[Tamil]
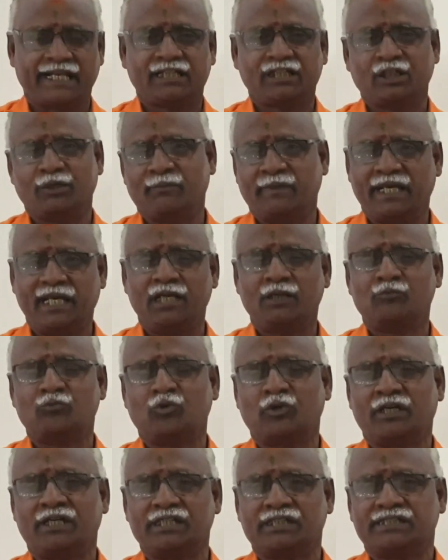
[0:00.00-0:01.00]
இதற்கு மேலும்
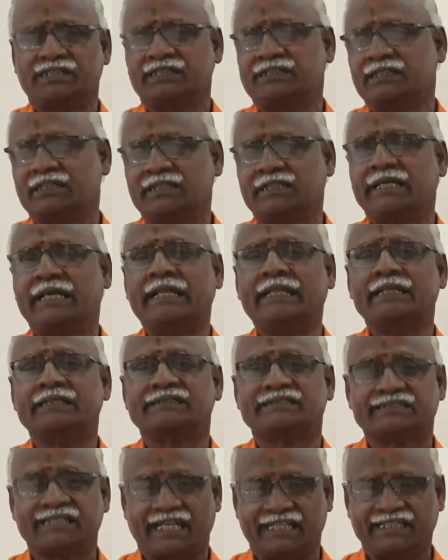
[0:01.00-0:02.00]
உங்களுக்கு
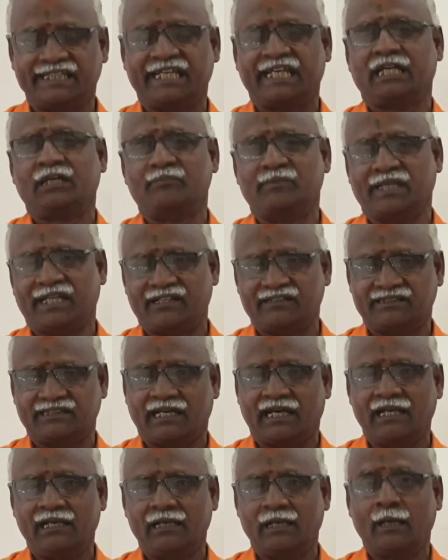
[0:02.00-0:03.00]
சந்தேகம்
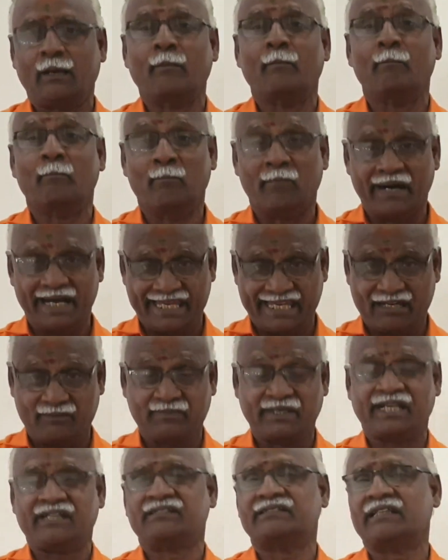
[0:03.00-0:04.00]
இருந்தால்
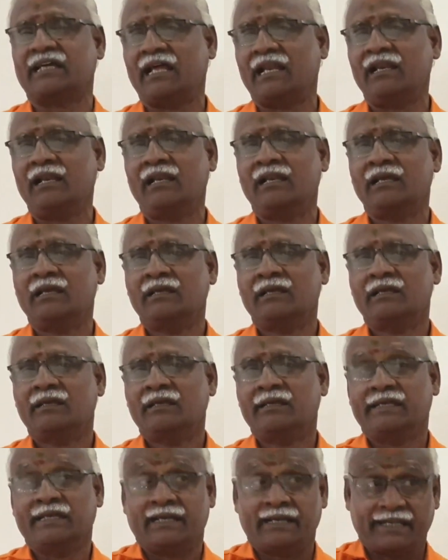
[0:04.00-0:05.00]
பயம் இருந்தால்
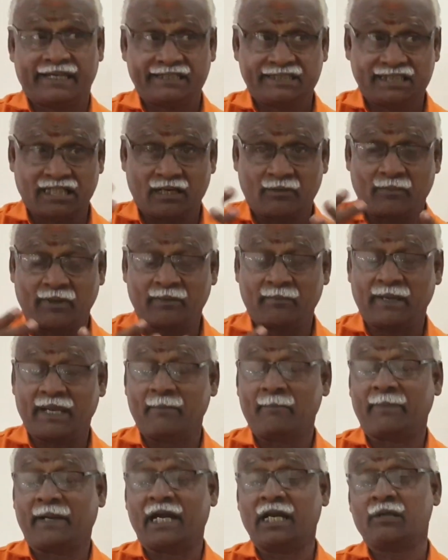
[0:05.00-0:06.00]
ஏழரை சின்னமை
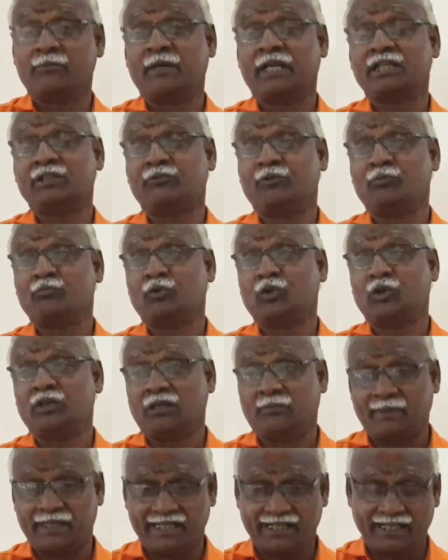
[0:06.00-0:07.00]
பாடுபடுத்தி விடுமோ
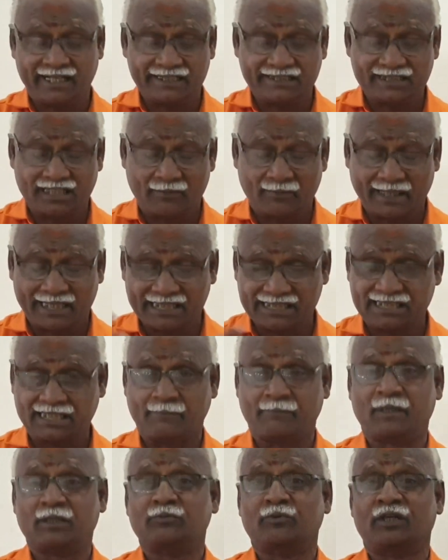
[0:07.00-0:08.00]
நம்ம ஏழை சின்னமை
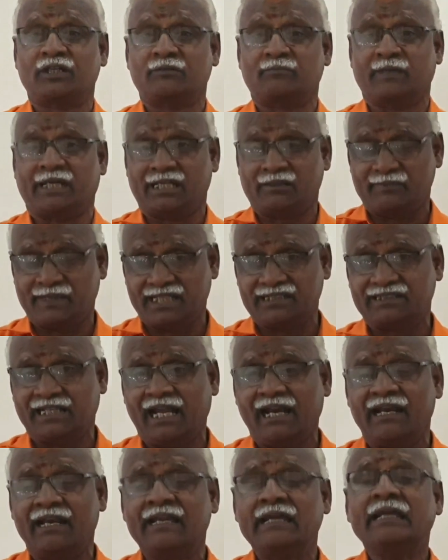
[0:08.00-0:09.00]
கஷ்டப்படுத்தி வேண்டும் பயம்
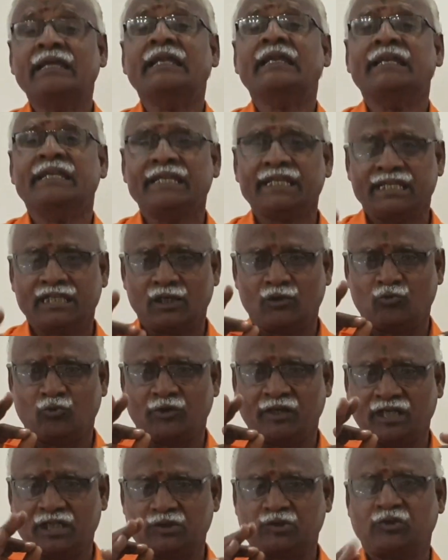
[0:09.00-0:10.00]
இருந்தால் நீங்கள்
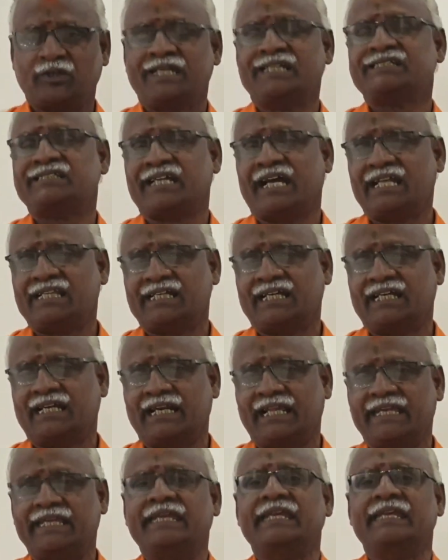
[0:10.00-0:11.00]
உங்கள் சுய
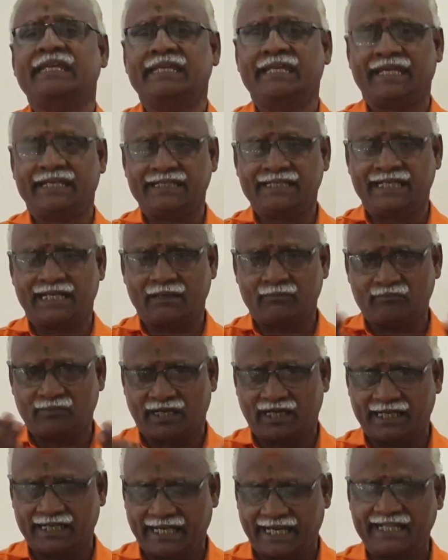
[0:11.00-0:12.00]
ஜாதங்களை என்னிடம்
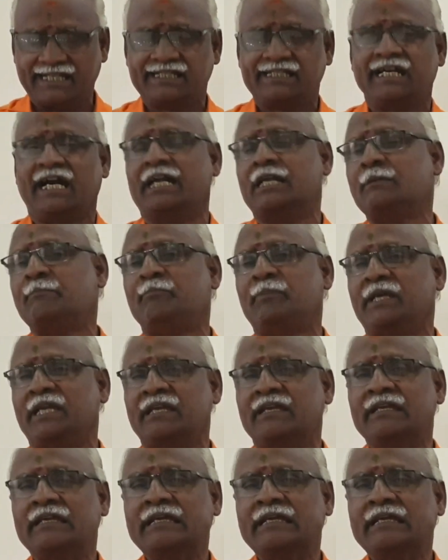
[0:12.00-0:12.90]
எனக்கு அனுப்பி